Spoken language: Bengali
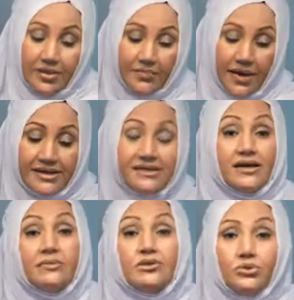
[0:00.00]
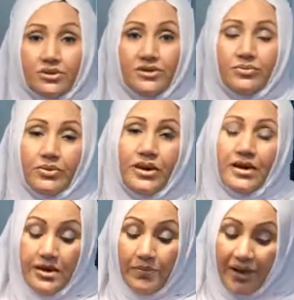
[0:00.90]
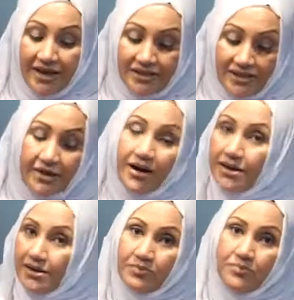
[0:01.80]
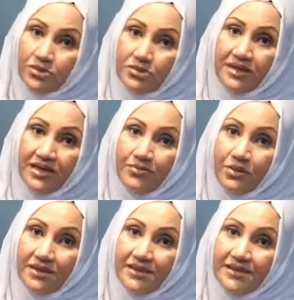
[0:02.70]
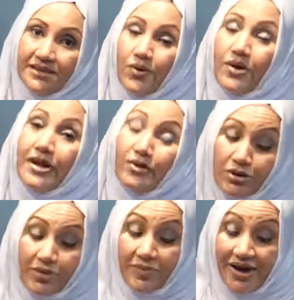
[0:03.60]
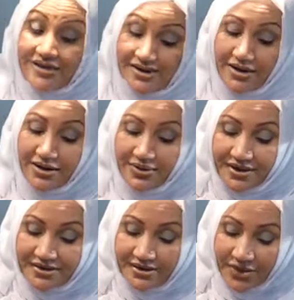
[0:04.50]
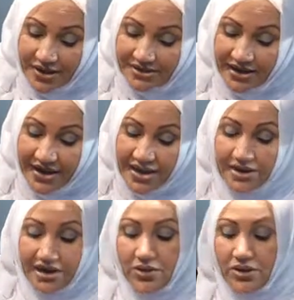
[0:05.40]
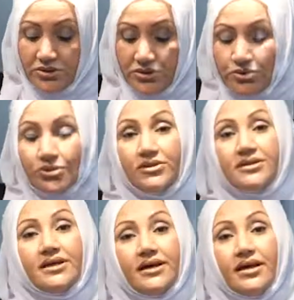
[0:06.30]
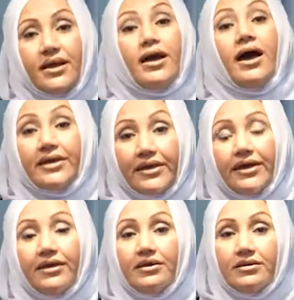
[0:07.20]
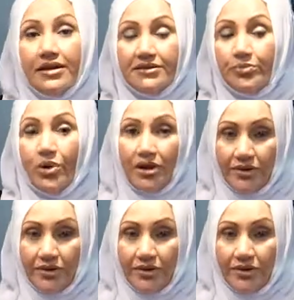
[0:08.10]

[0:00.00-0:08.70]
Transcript: আমার পায়েসে আমি দুধ দেব না পায়েস রান্নার আগে প্রথম থেকেই বলেছি যে অনেক রকম পায়েস রান্না করে করা যায় কেউ হয়তো দুধটা আগে এটা বয়ল